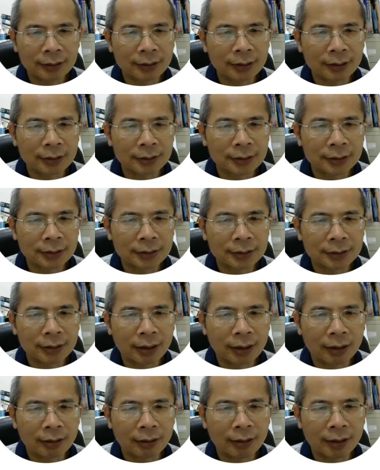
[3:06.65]
的时
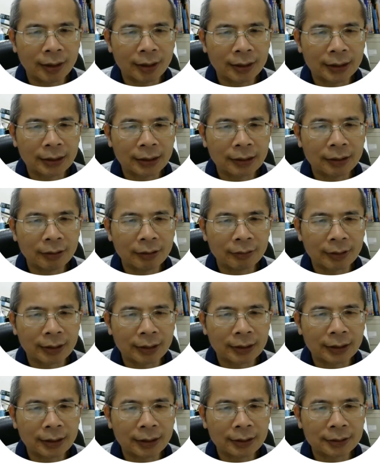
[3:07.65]
候哈，二零一六
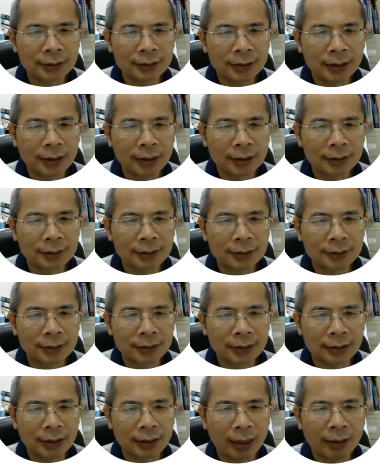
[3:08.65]
年第一次第二四
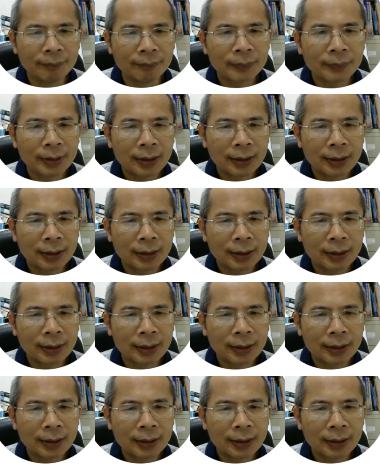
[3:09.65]
题啊，